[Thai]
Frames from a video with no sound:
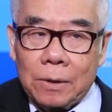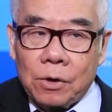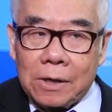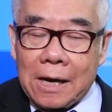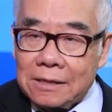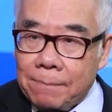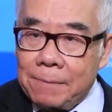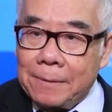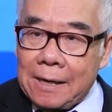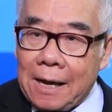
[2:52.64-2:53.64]
วันออกกลางจะ
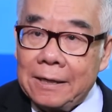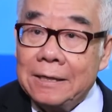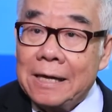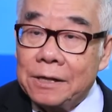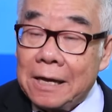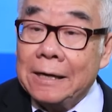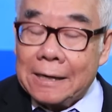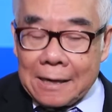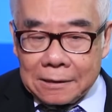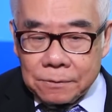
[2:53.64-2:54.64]
เป็นปัญหาในระยะสั้น
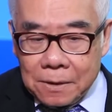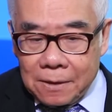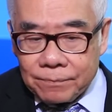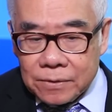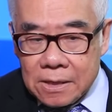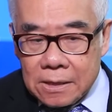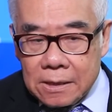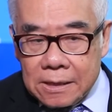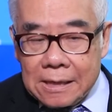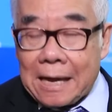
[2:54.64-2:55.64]
และกลางคือว่า
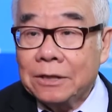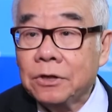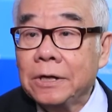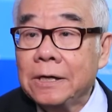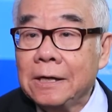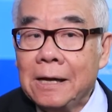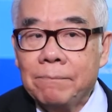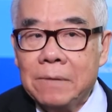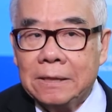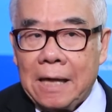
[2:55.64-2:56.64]
อิหร่านตอนนี้นะครั
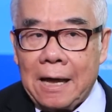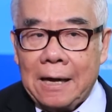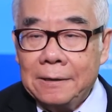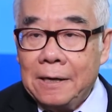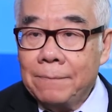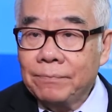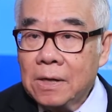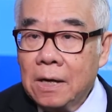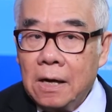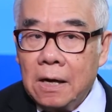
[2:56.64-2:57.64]
บมีฐานนะฮะ
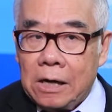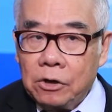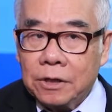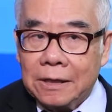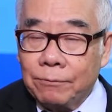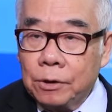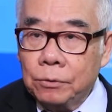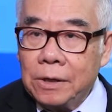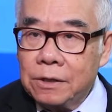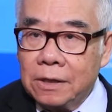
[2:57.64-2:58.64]
แล้วก็สนับส
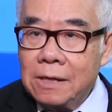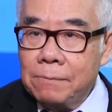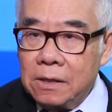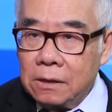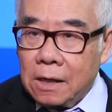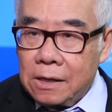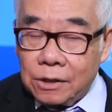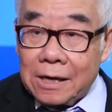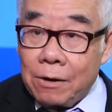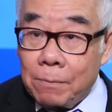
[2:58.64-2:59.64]
นุนในสิ่งที่
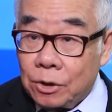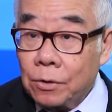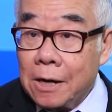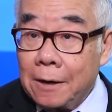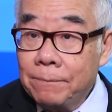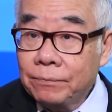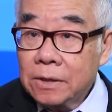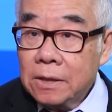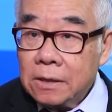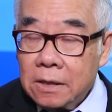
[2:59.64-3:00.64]
อิสราเอลไม่ต้องการ
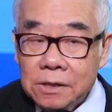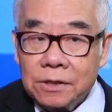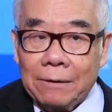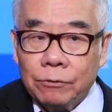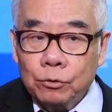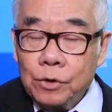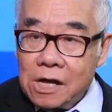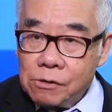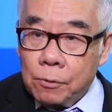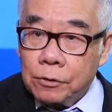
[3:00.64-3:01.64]
ก็คือสนับสนุน
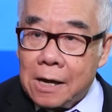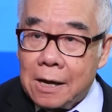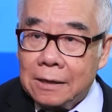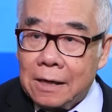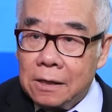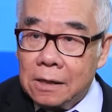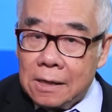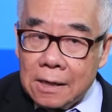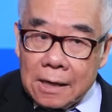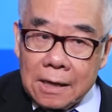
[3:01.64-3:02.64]
เฮสโบราใน
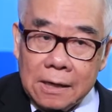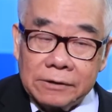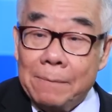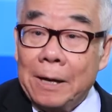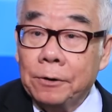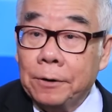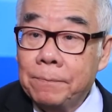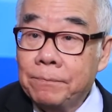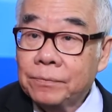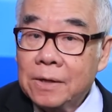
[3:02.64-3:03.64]
เรบานอน
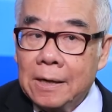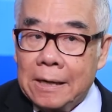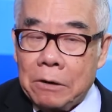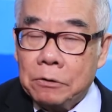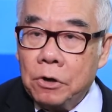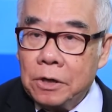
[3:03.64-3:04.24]
แล้วก็